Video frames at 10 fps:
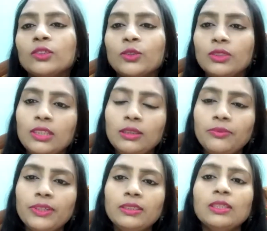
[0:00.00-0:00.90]
तो चलिए
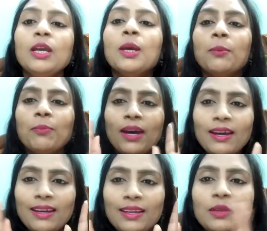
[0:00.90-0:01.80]
फ्रेंड्स
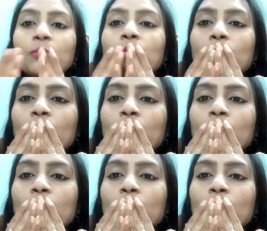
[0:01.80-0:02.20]
बाय